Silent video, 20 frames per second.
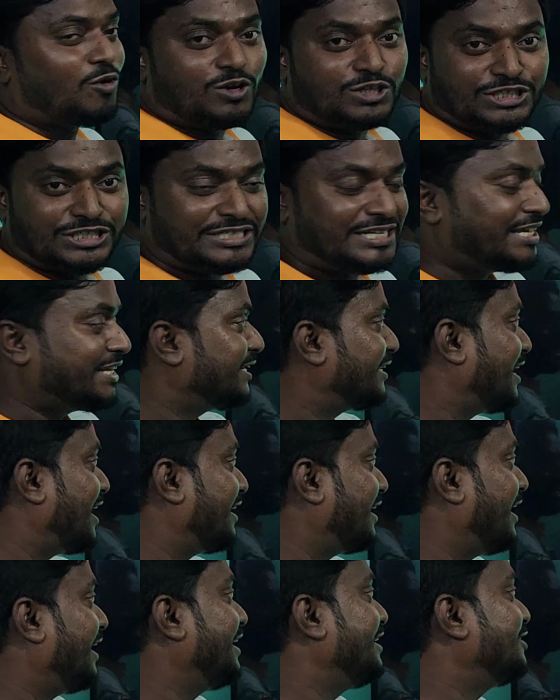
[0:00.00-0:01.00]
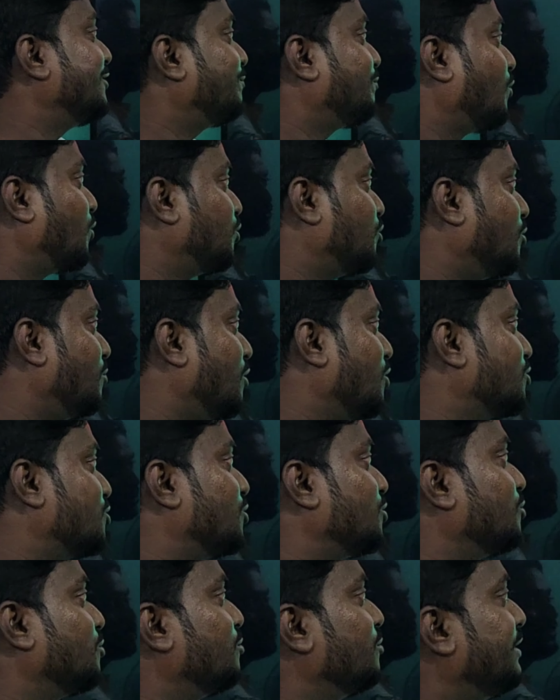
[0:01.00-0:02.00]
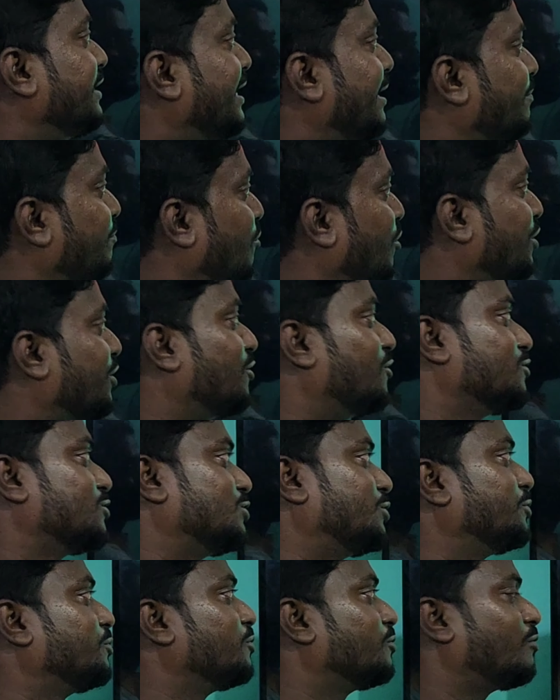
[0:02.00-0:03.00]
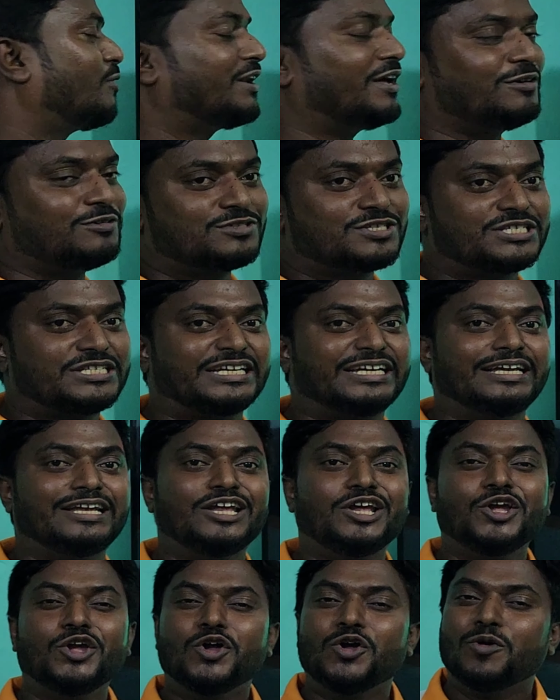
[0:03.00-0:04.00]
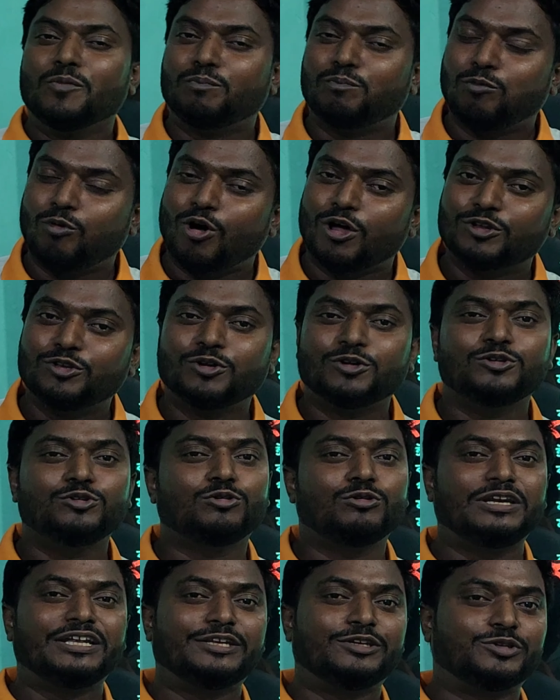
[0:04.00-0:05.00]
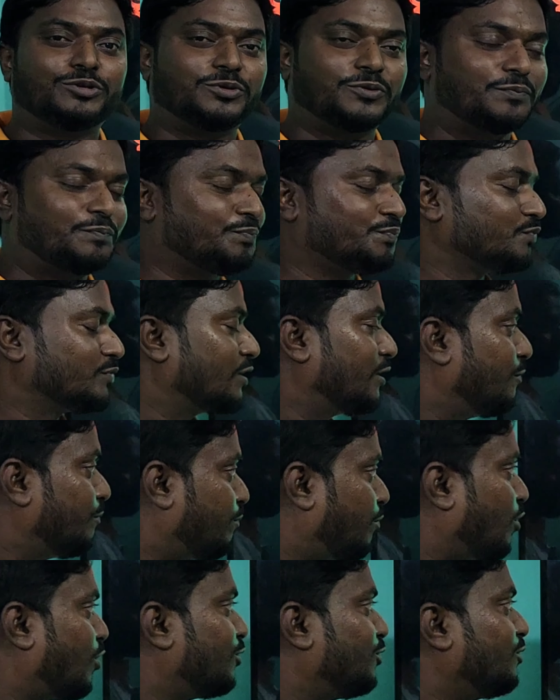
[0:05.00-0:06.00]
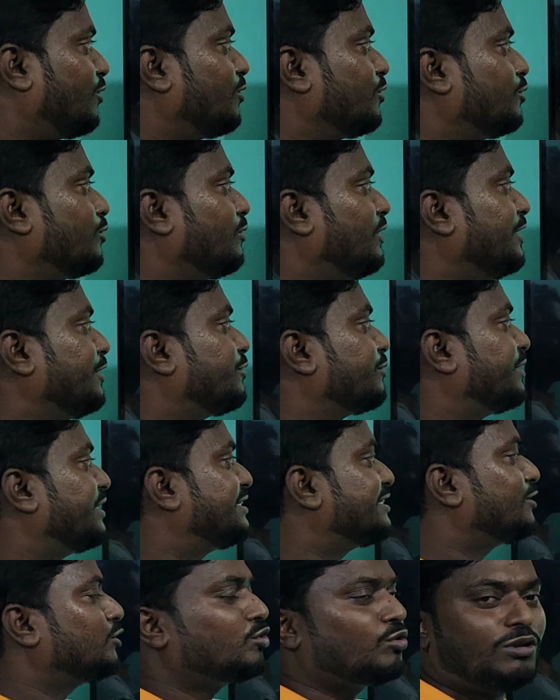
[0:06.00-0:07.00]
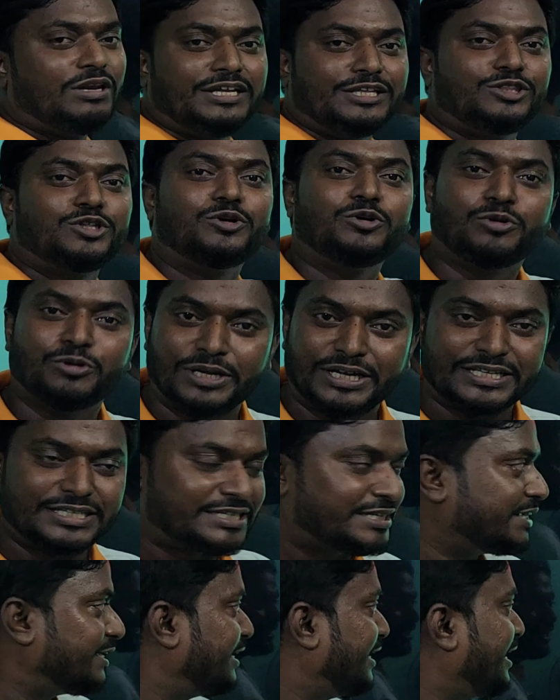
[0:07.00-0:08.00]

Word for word: কষ্টের দ্বারা এই যে প্রথম অংশটুকু দিয়ে পরের অংশটুকু করা হচ্ছে পদ দলিত পদ দলিত এই যে দলিত হয়েছে